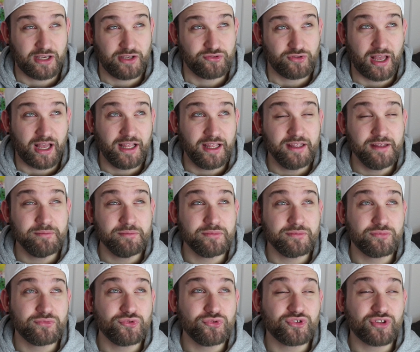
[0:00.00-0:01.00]
Also
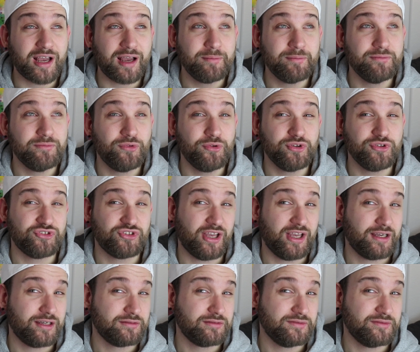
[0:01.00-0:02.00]
allem zusammen würde ich
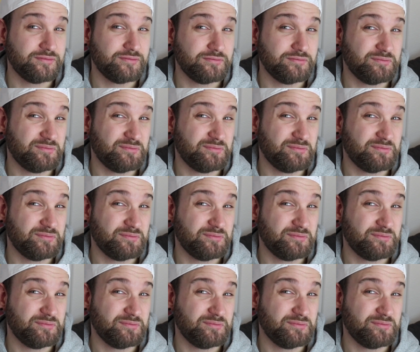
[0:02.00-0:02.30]
sagen,